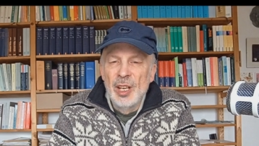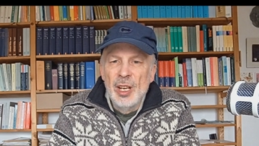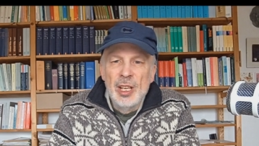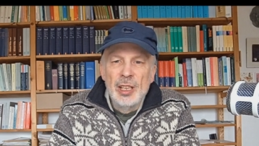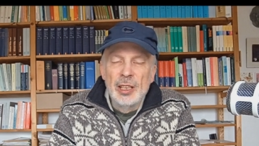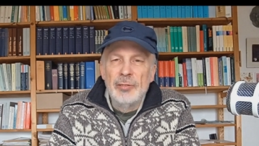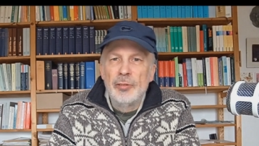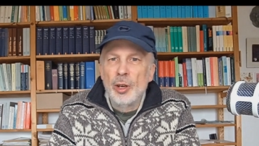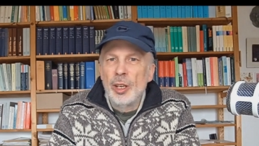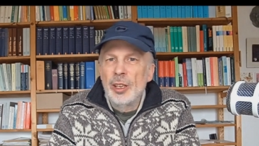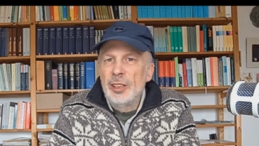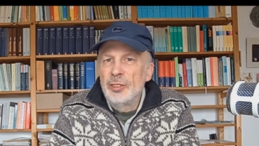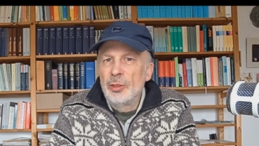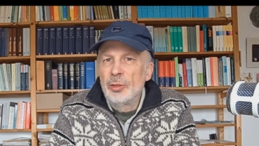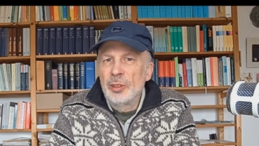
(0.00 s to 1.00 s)
Die
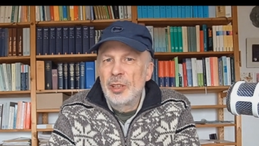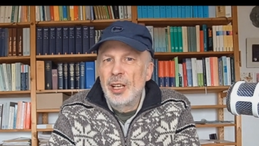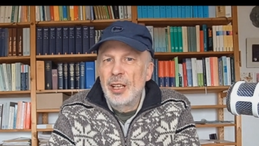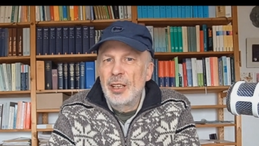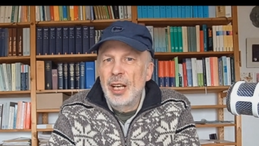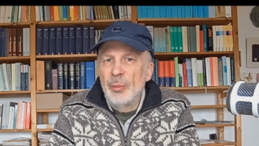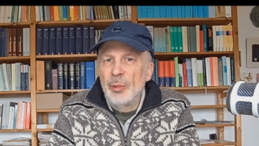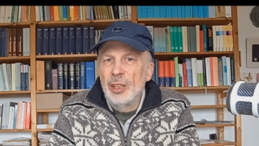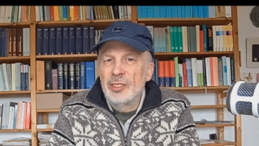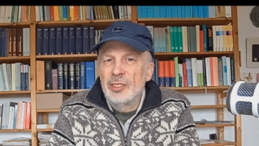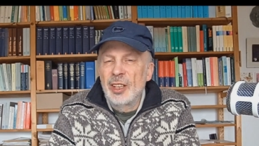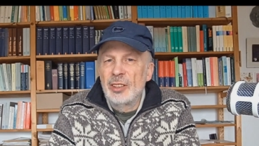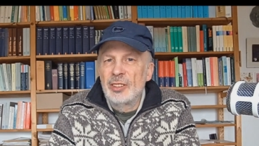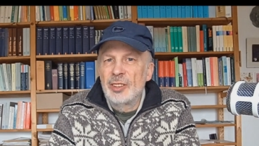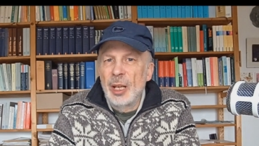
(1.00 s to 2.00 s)
Vorlesung, die er damals
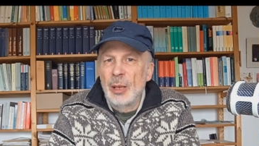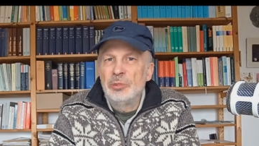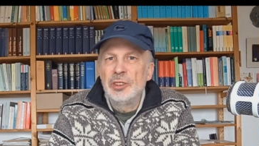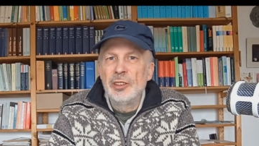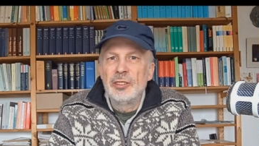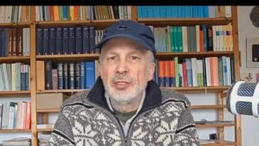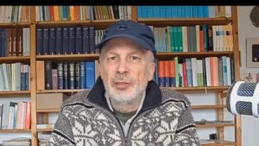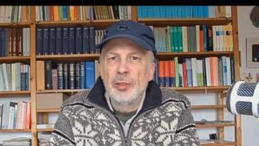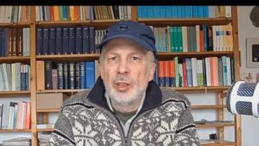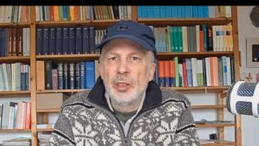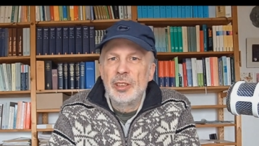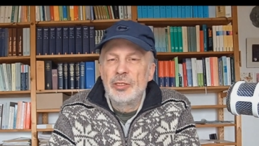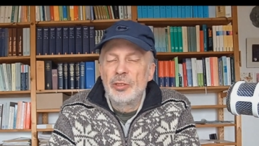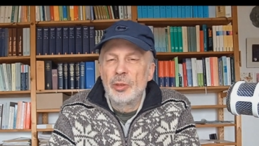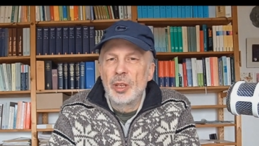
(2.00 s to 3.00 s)
als
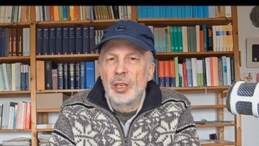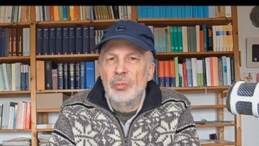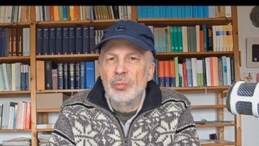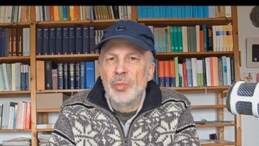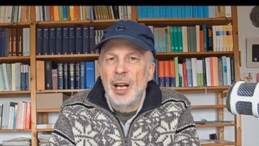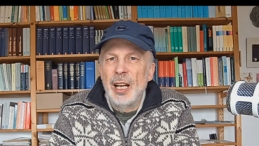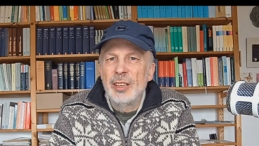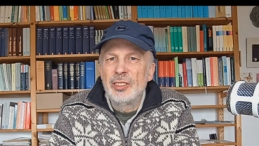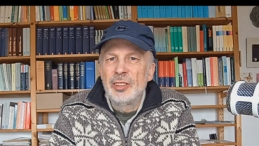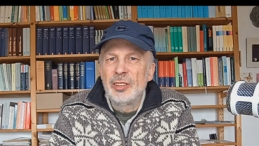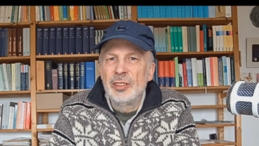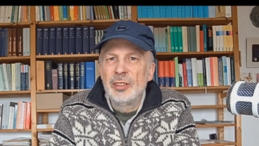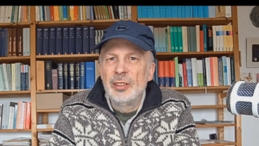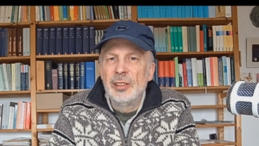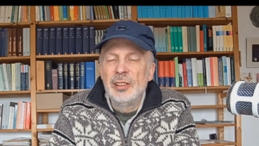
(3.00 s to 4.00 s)
Abschiedsvorlesung in
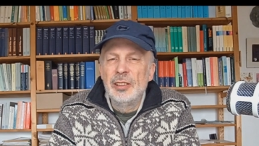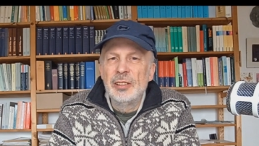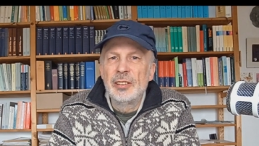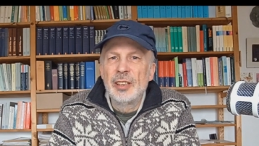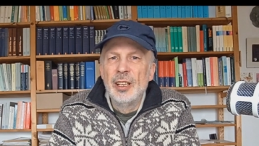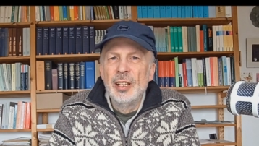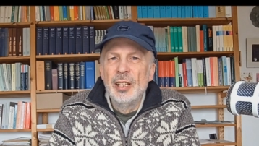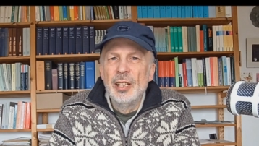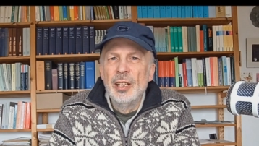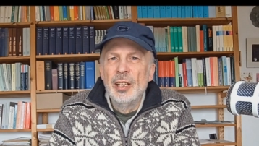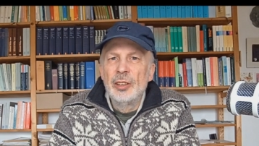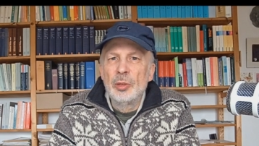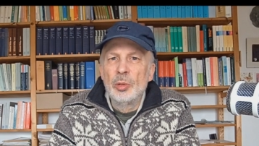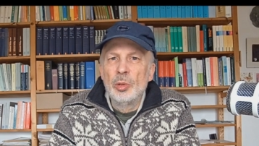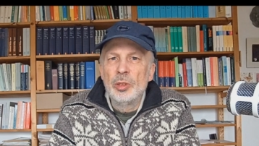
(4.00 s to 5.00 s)
Basel hielt,
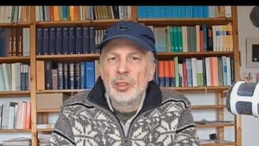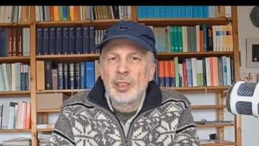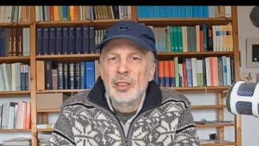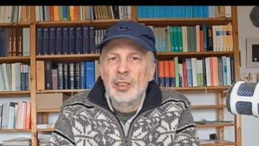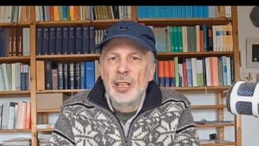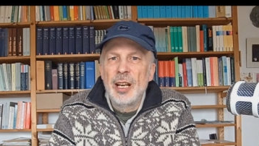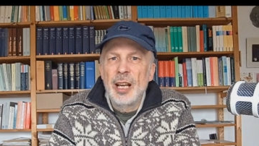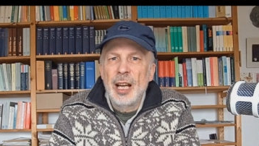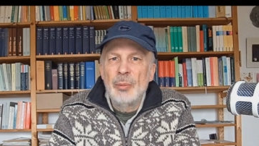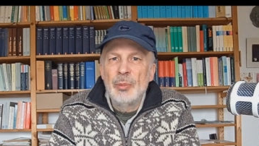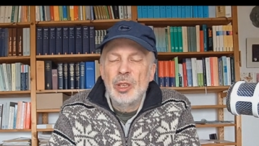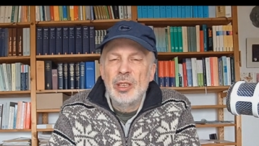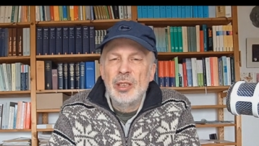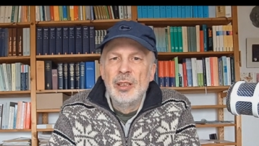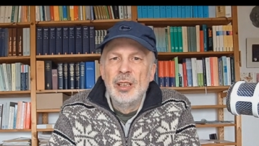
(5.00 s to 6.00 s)
trug den
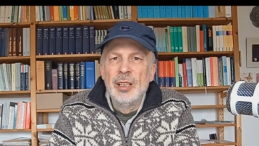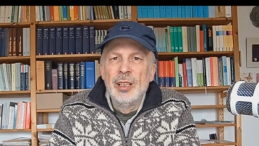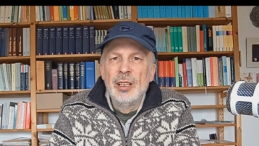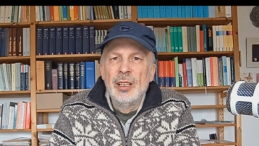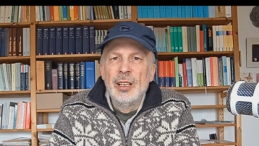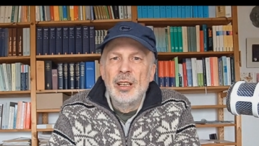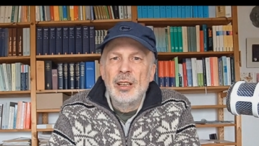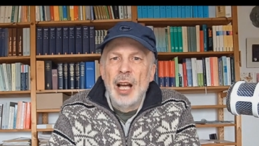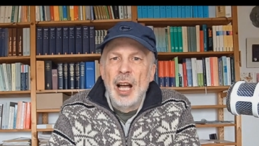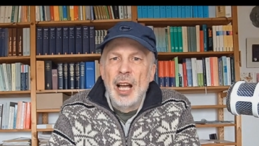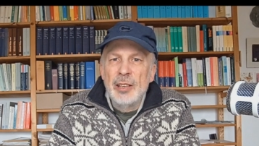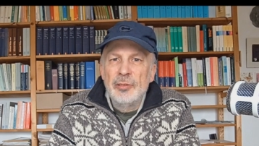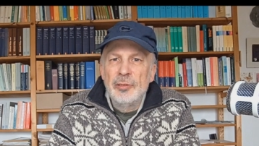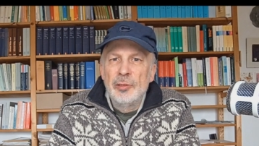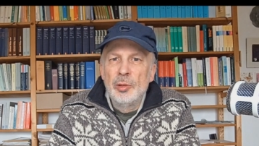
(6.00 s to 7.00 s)
Namen
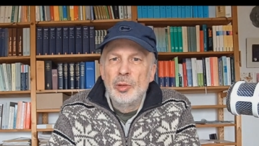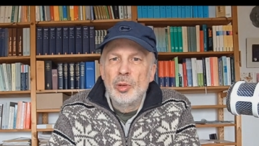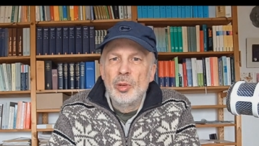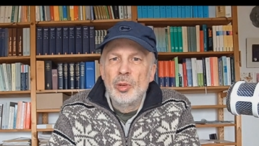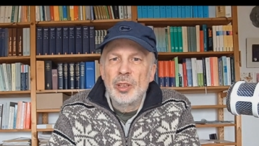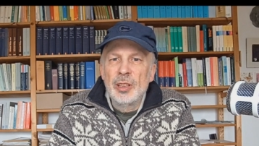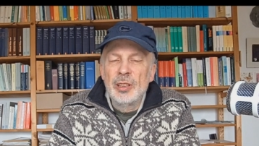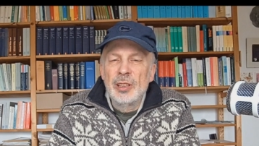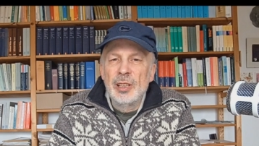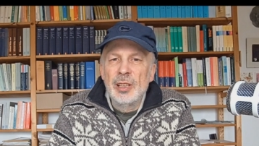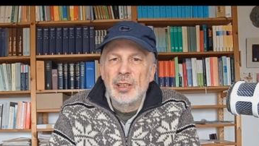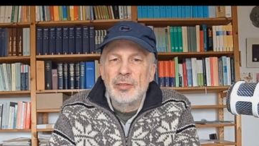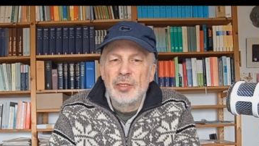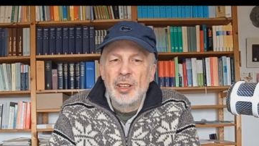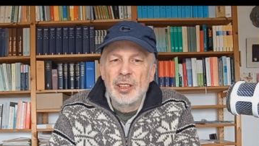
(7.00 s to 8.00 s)
Einführung in die
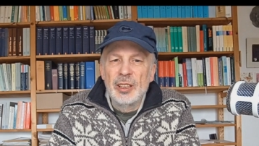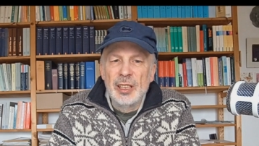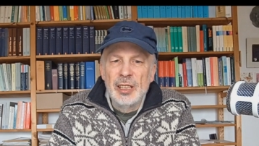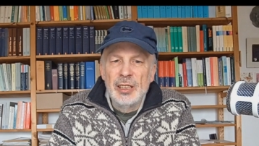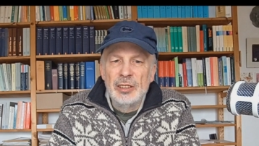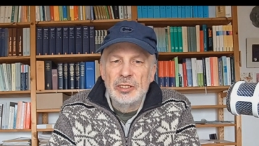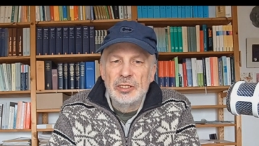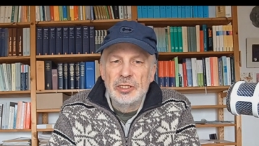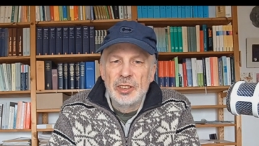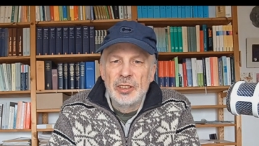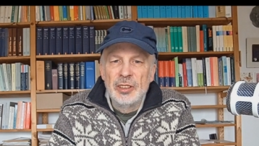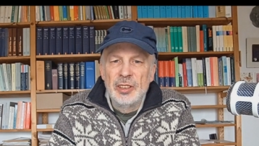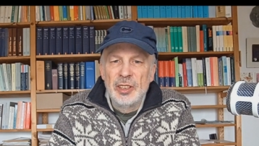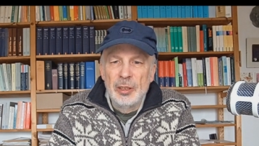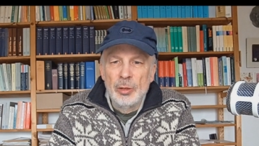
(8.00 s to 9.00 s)
evangelische
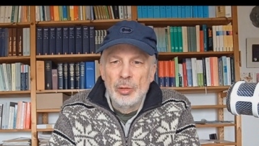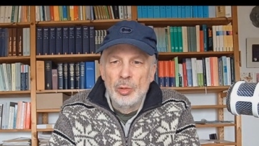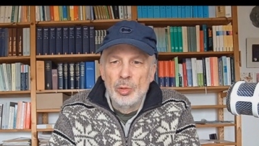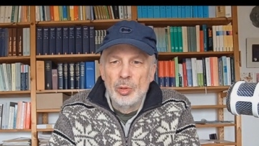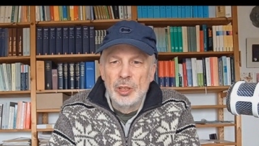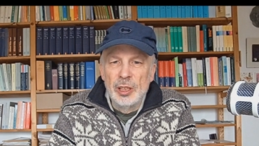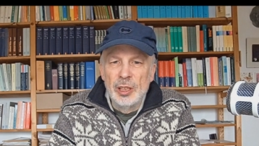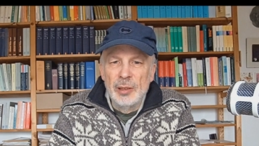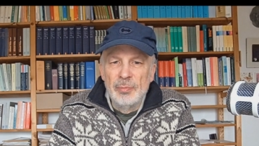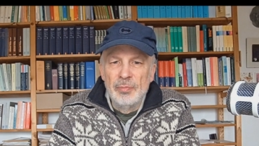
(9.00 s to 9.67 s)
Theologie.